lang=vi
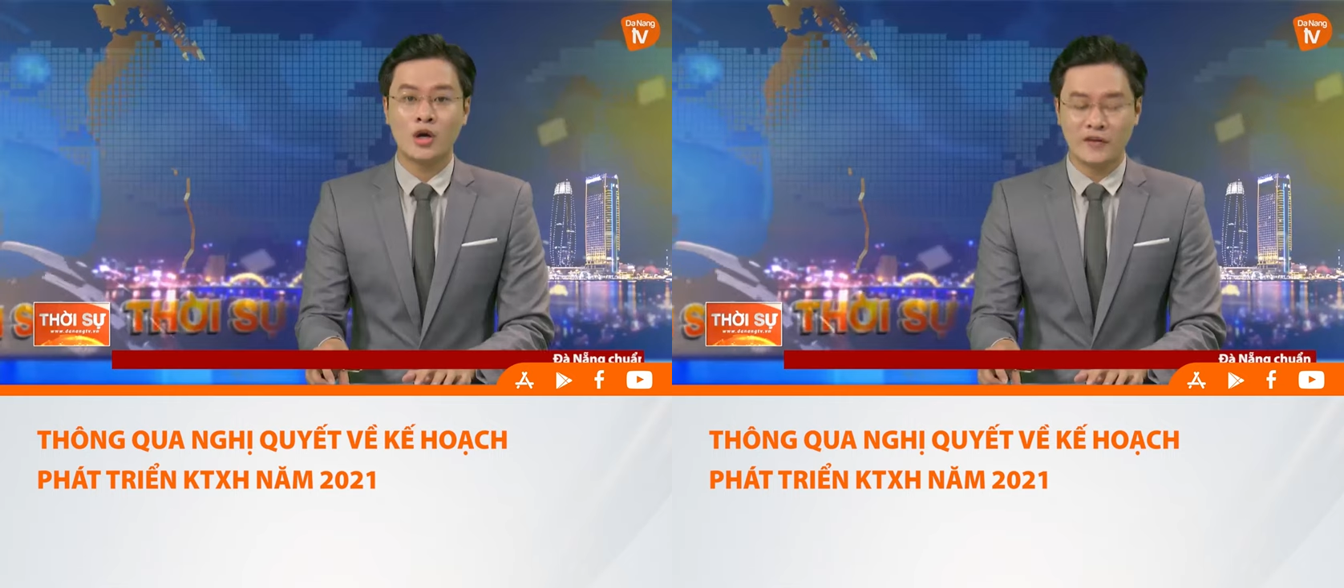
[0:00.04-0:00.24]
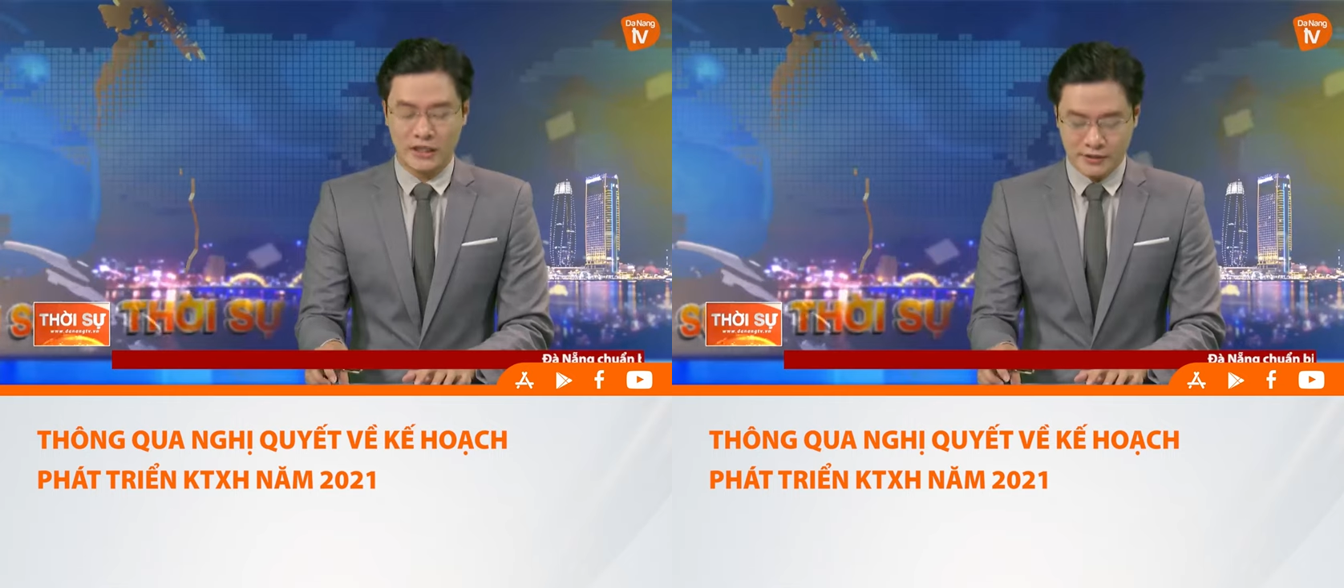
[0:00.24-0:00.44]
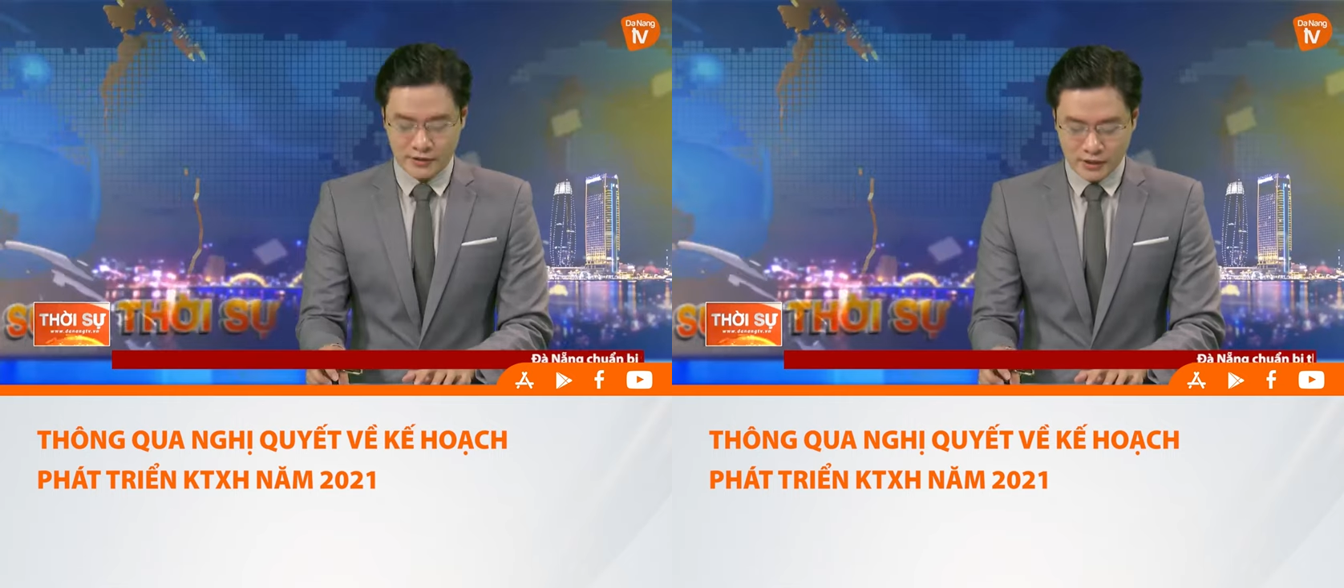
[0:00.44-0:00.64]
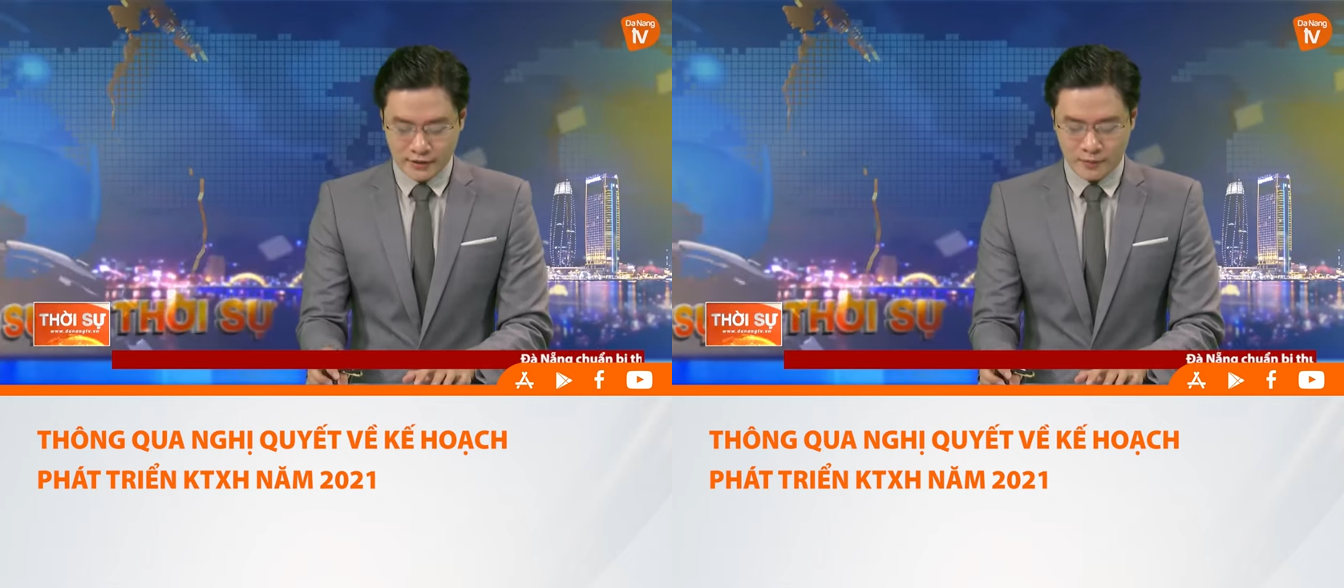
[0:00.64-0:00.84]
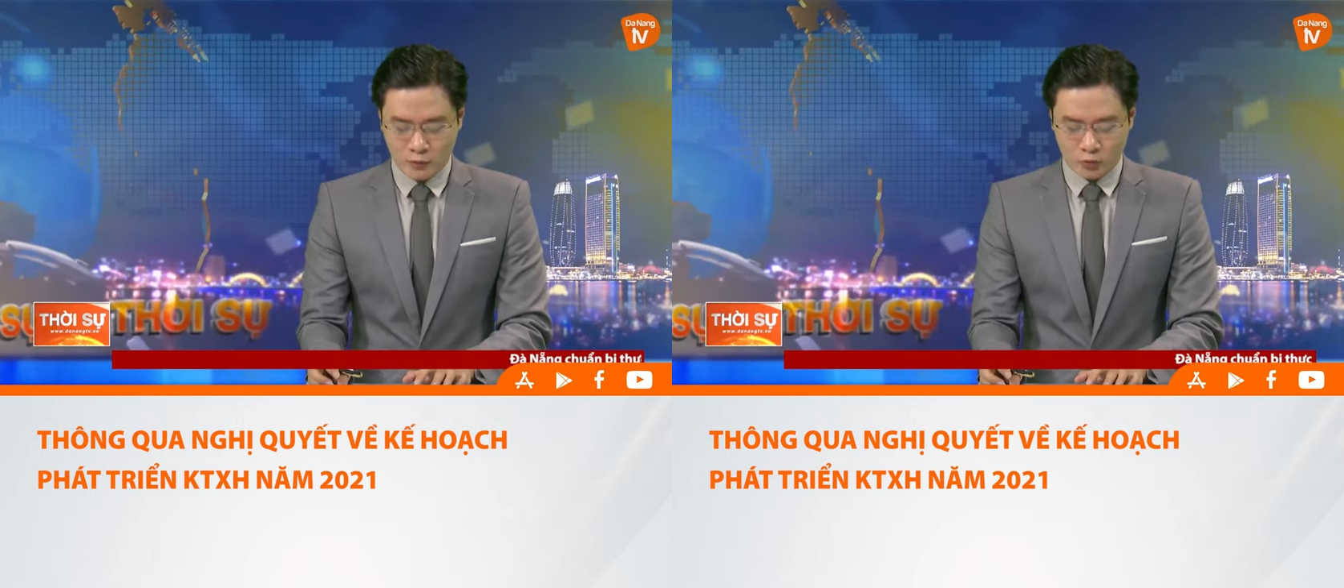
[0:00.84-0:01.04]
Thưa quý vị,
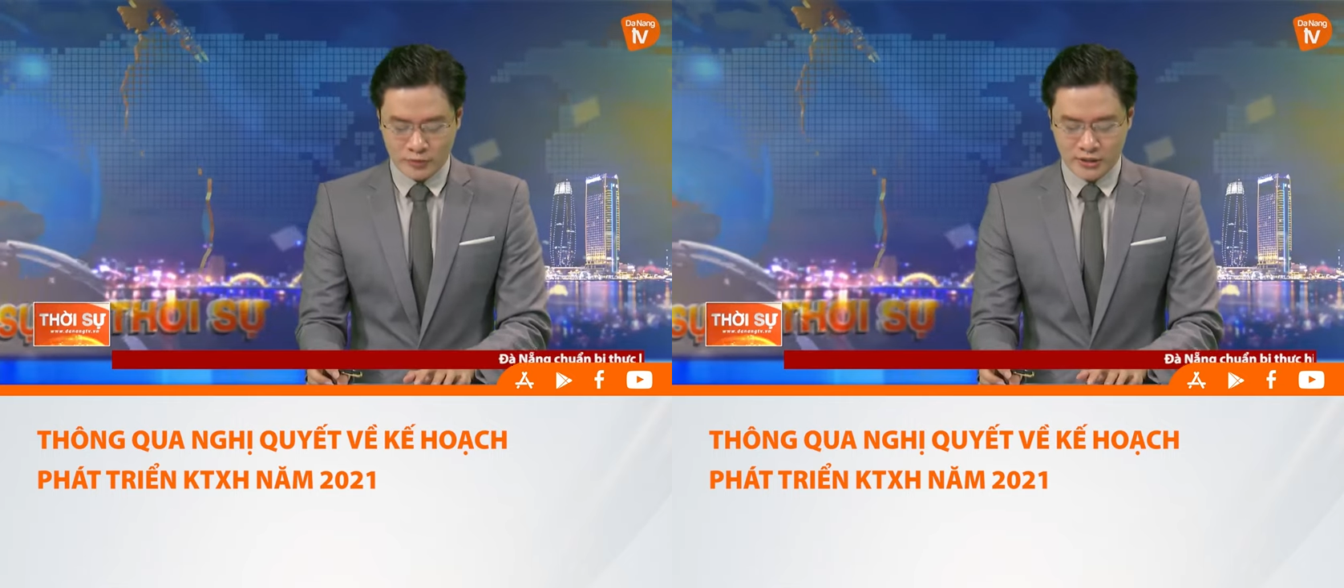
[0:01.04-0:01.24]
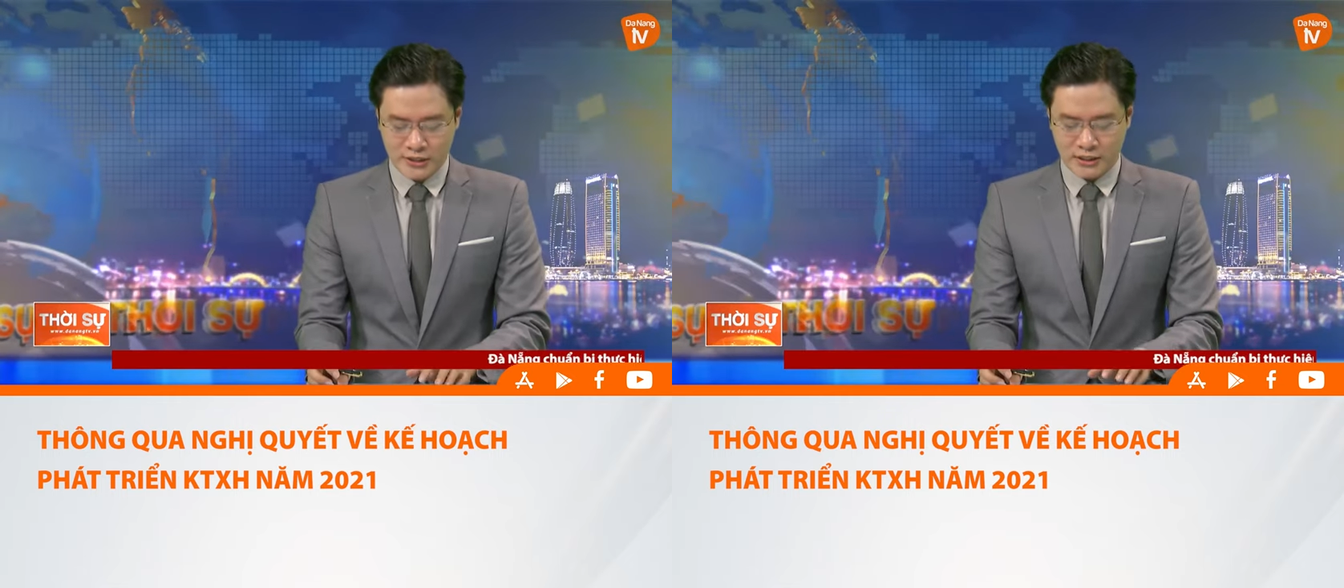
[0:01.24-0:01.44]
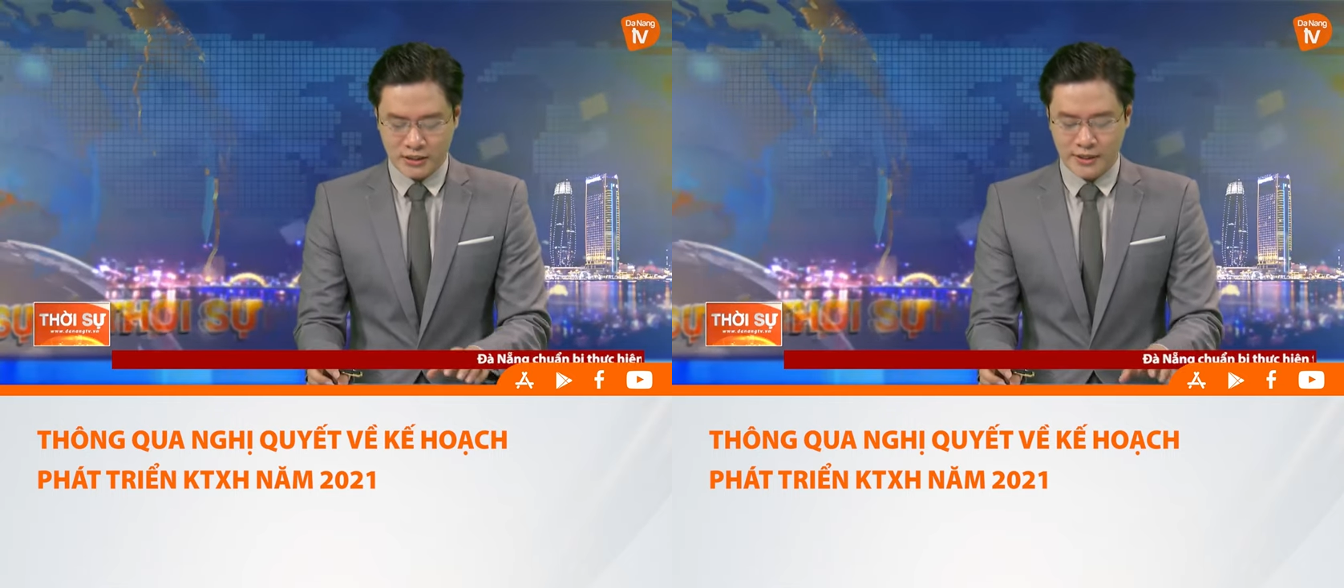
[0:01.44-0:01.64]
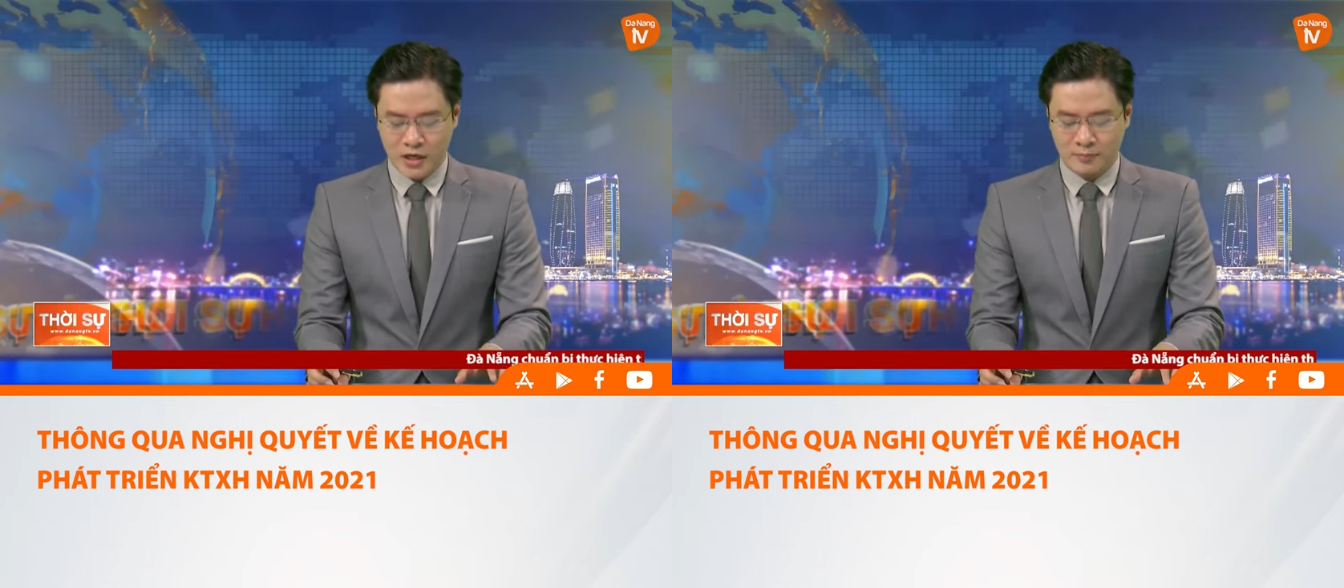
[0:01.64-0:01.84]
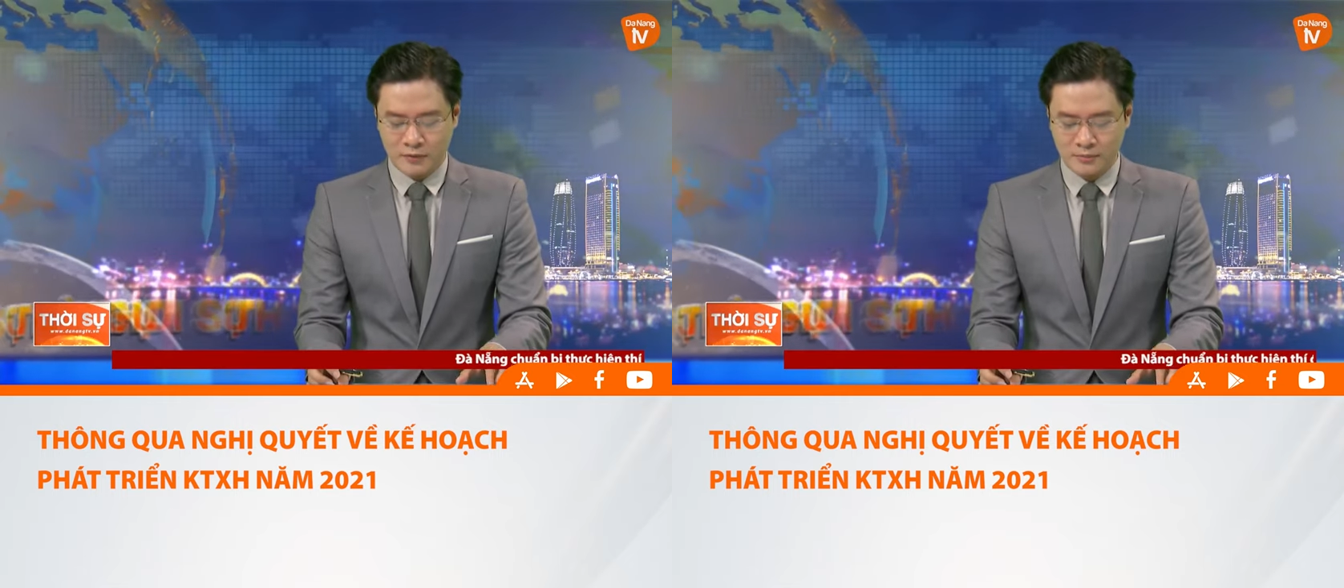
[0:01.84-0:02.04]
tiếp tục chương trình
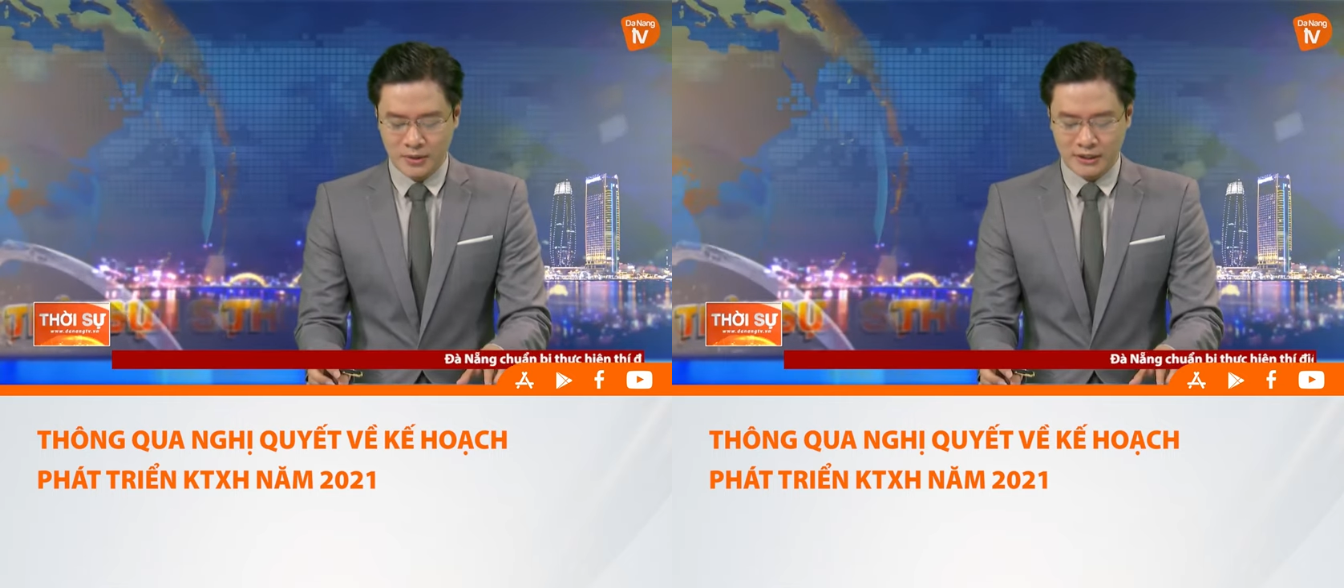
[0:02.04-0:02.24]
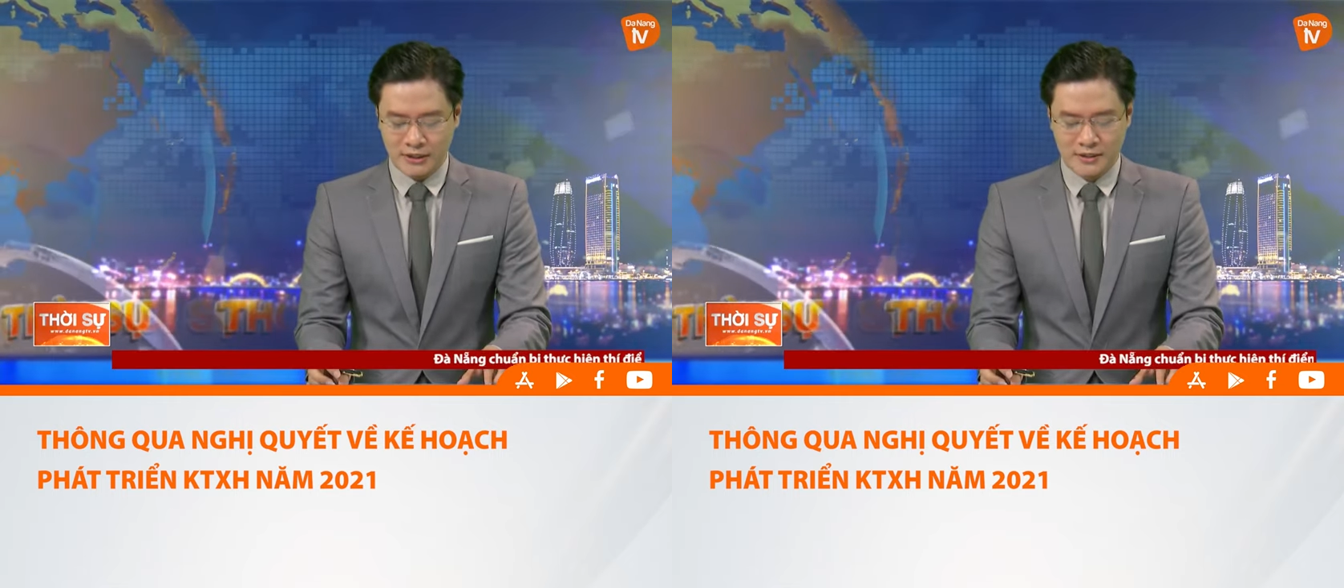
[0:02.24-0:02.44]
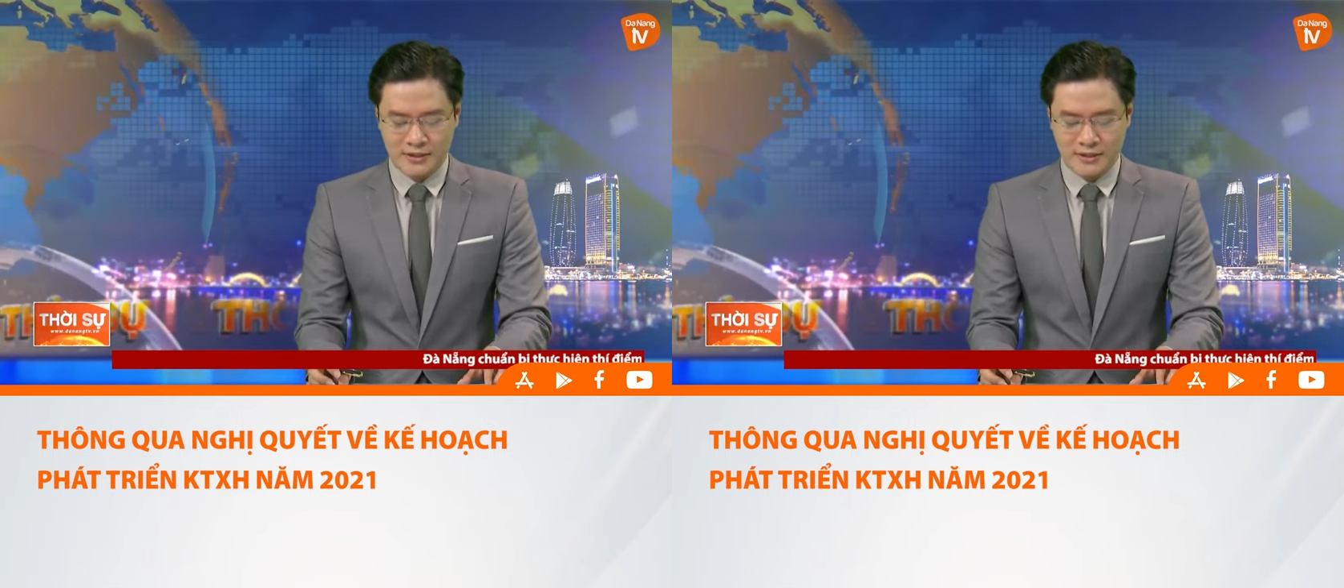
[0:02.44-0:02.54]
kỳ họp thứ 10,